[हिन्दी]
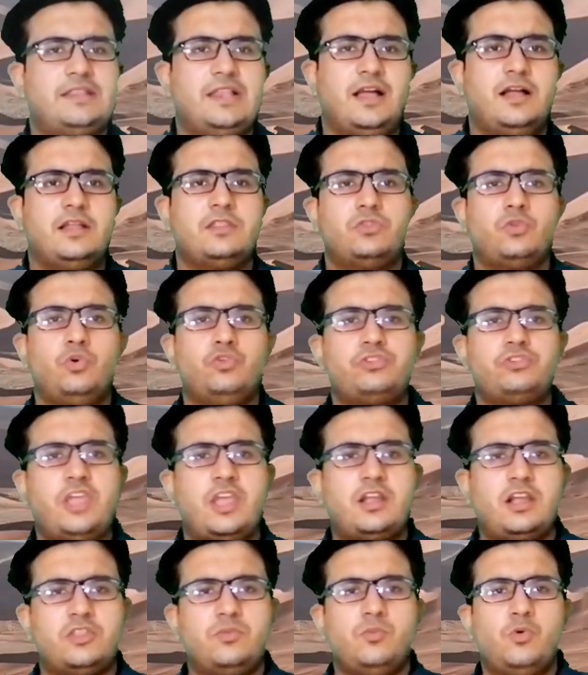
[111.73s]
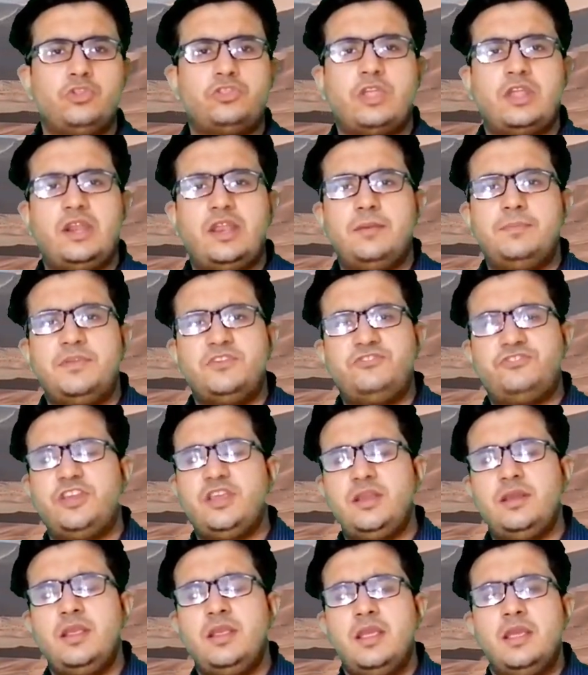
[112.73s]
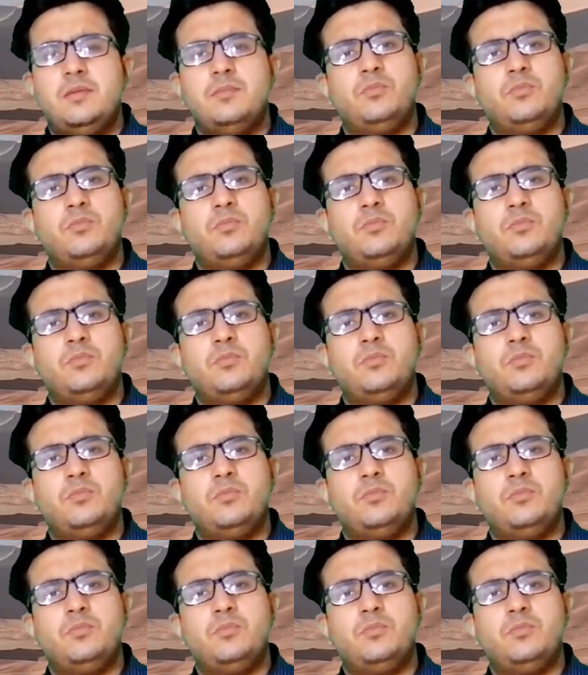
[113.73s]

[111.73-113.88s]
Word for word: बदला तो उसके कदमों तले बिछी